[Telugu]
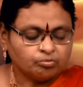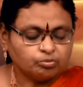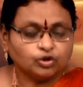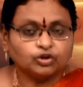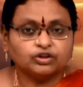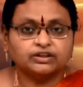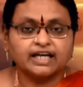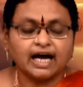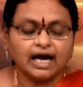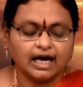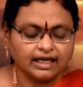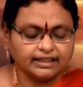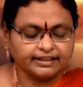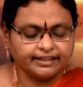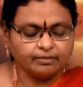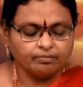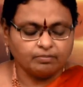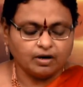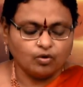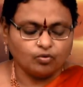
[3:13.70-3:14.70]

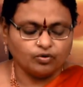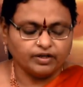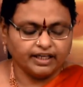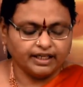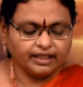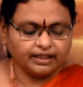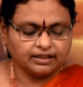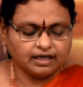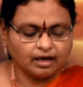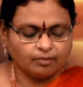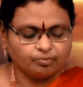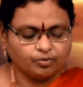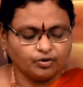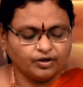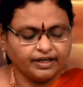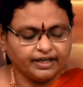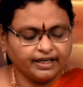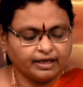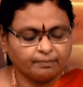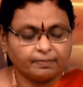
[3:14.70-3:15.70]
బుద్ధాది మౌనీంద్ర
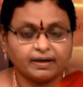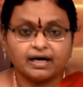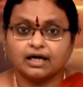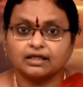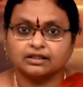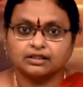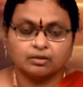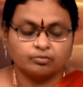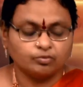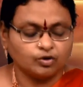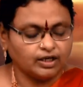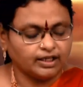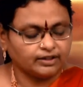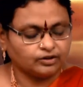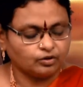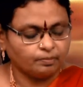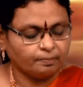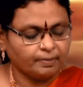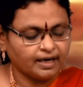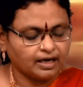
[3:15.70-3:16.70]

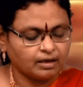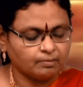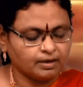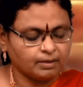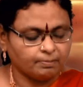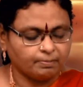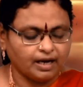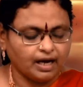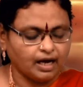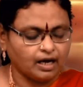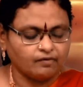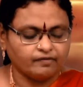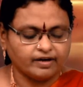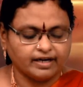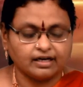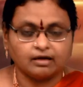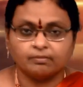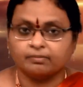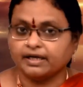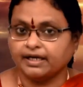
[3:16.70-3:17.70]
పుణ్యపాదములతో పరమ
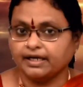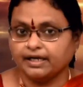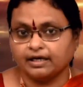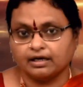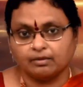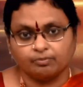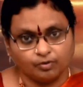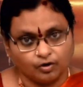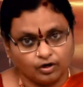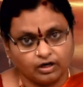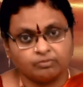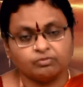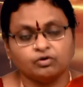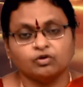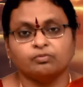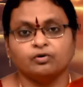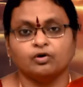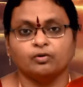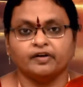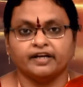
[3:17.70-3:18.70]
పావనమైన
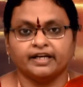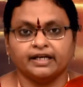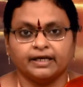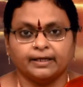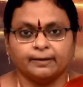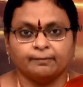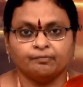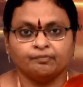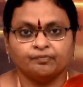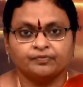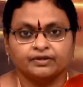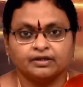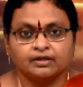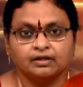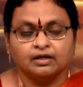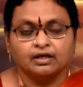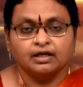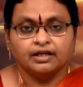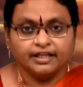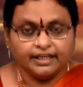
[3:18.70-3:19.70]
పురము భూమిని
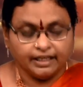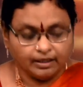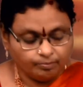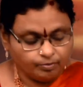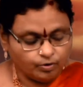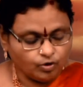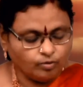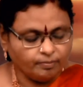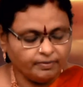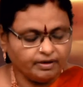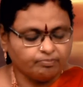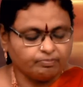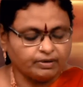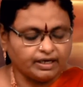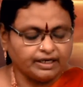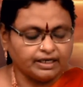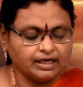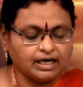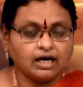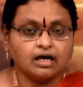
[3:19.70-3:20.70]
ఈ
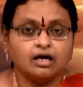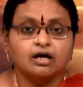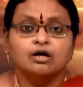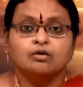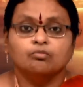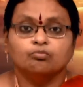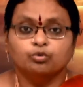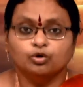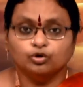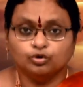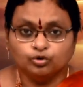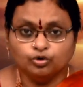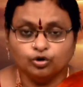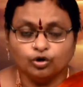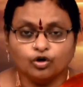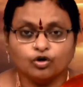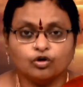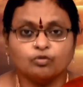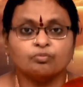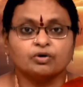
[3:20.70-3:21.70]
భూమిపైన
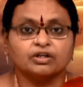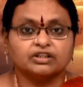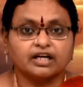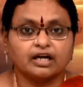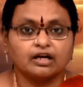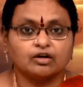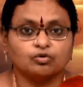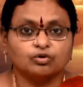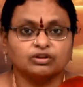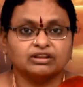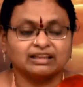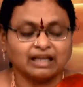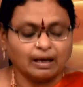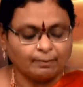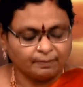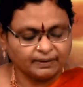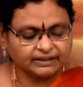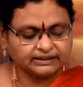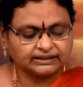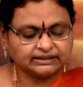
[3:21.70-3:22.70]
బుద్ధుడు మొదలగు
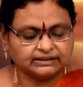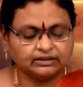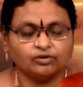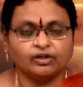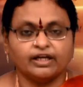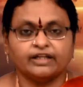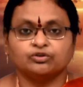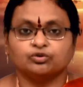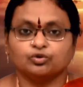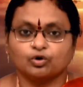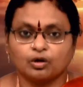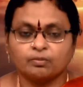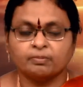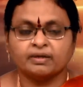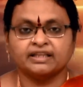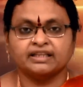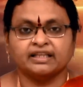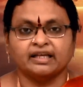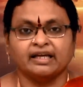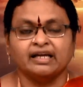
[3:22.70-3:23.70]
తపస్సులు
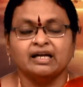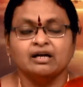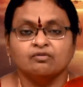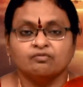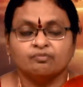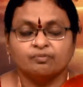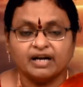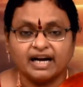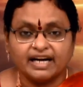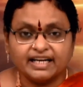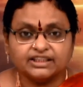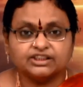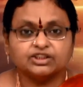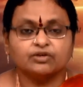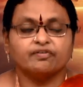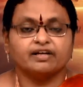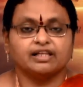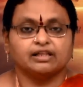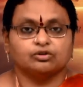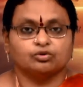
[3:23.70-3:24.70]
ఎంతోమంది
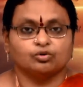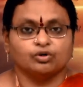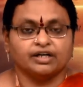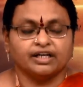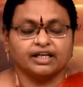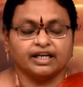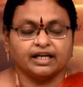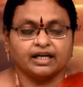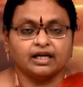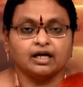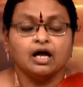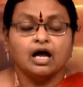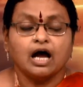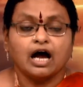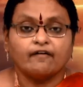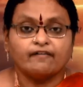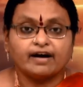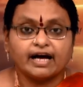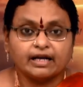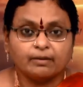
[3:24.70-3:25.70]
నడిచి వెళ్తుంటే
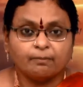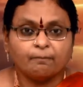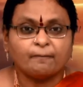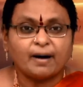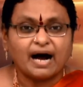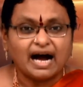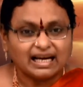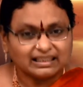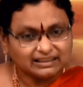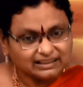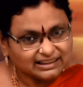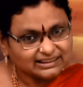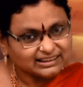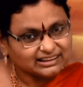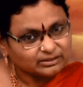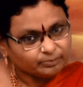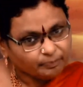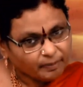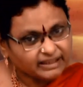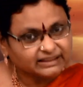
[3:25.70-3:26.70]
వారి పాద
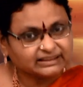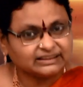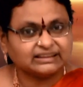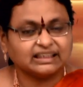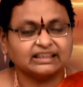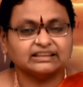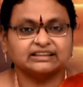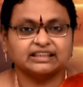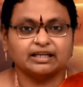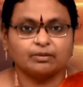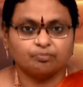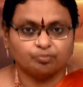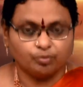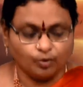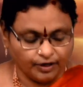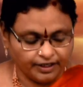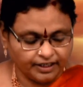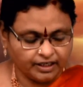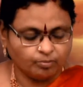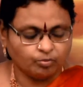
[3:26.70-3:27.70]
స్పర్శచే
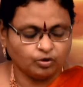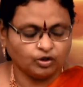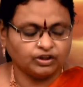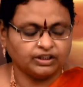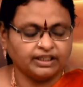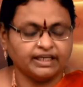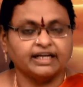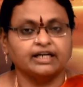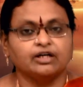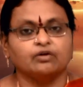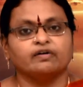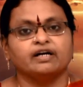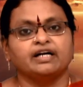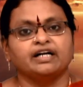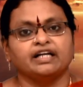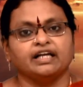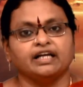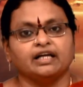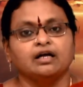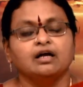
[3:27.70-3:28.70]
పుణ్యం
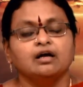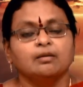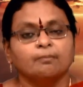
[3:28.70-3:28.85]
పొందినటువంటి